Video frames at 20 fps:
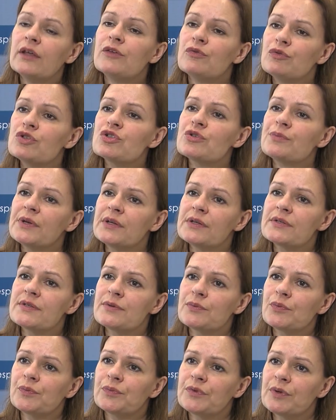Ich wünsche mir, dass die
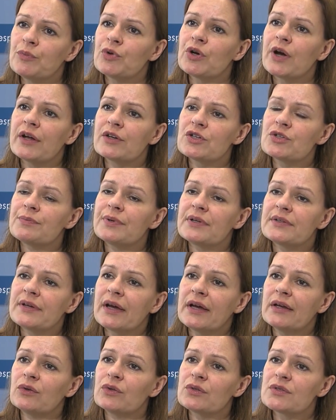demokratischen
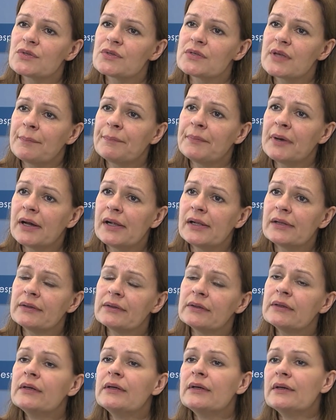Parteien dort
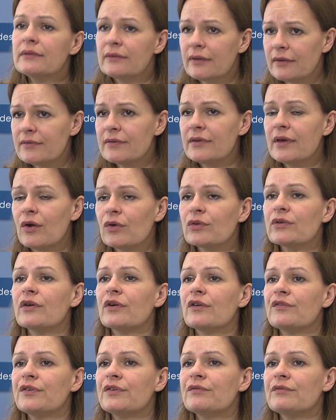zusammenhalten, dass sie auch
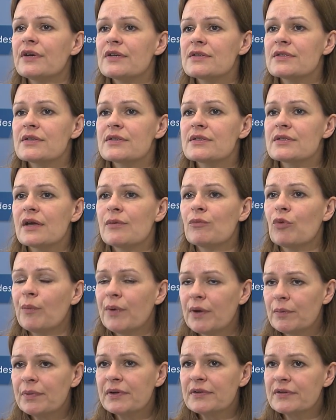darauf hinweisen, dass da im
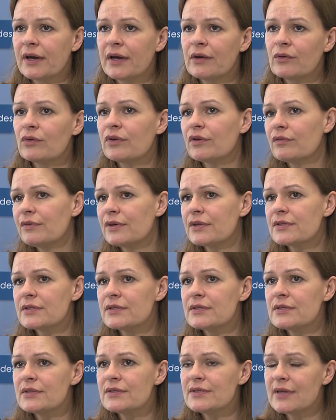Moment Parteien unterwegs
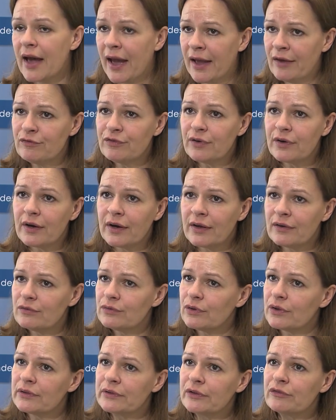sind, die sehr einfache
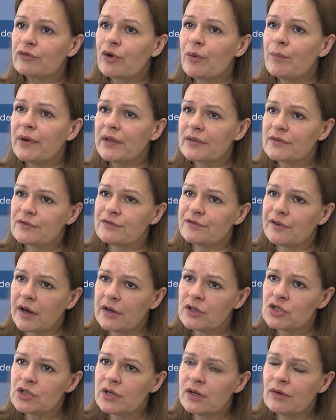Antworten auf komplexe
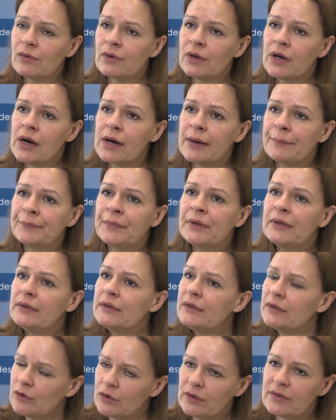Fragestellungen haben
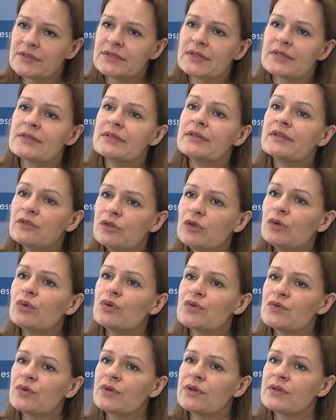und dass das nicht die
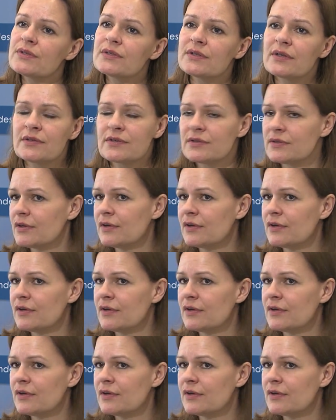Lösung ist, das